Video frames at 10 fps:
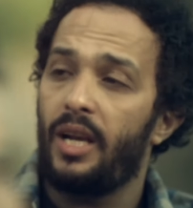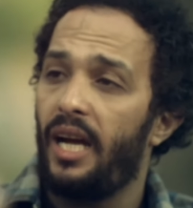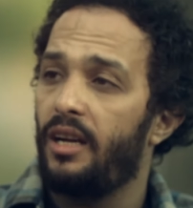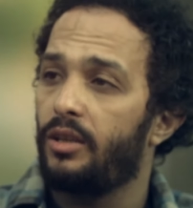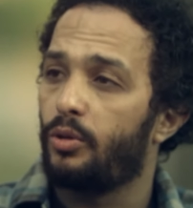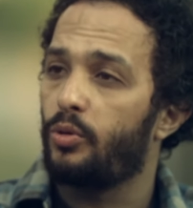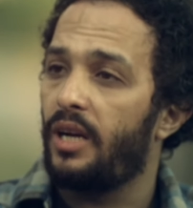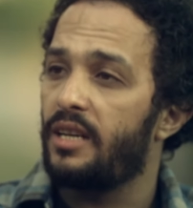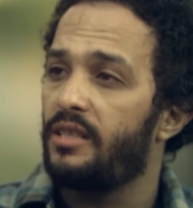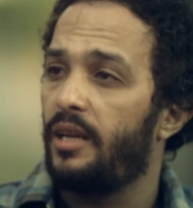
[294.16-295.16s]
حاجه الدكتور
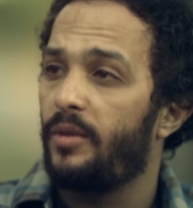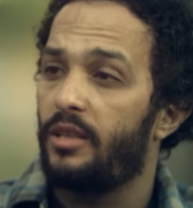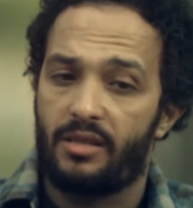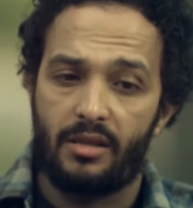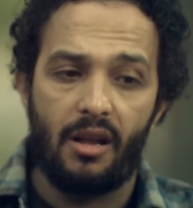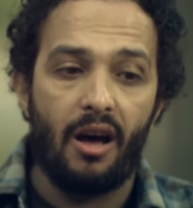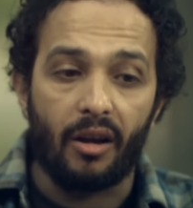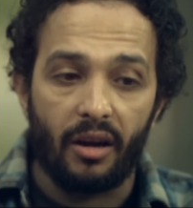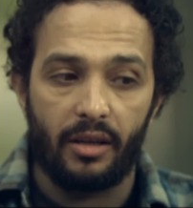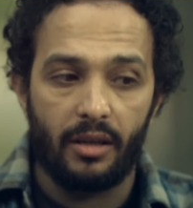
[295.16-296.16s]
عايزني اعمل استطلاع راي
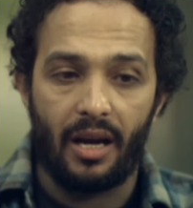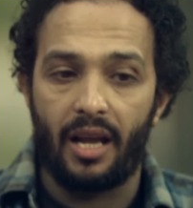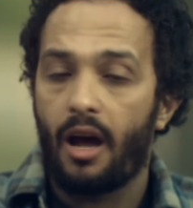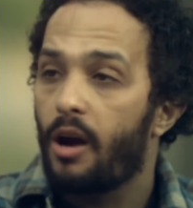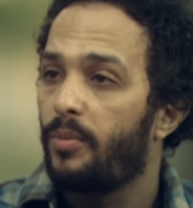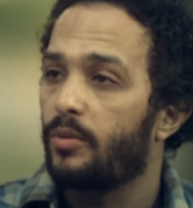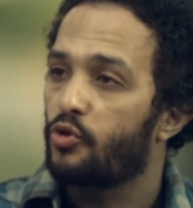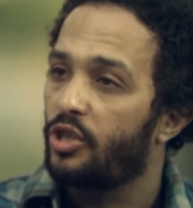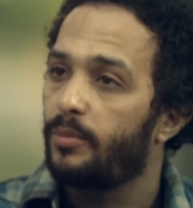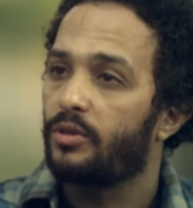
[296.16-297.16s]
على اكبر
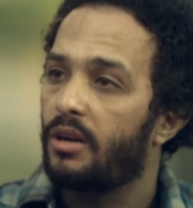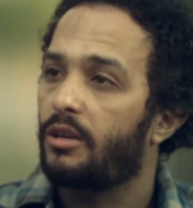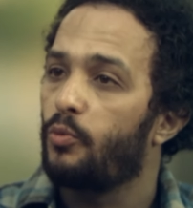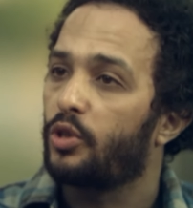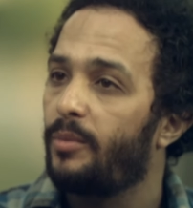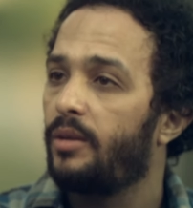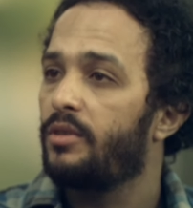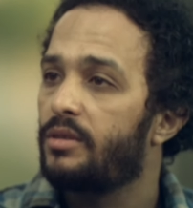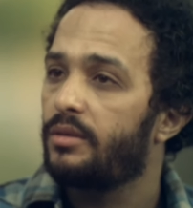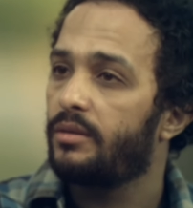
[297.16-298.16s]
مشكله بتقرق المجتمع المصري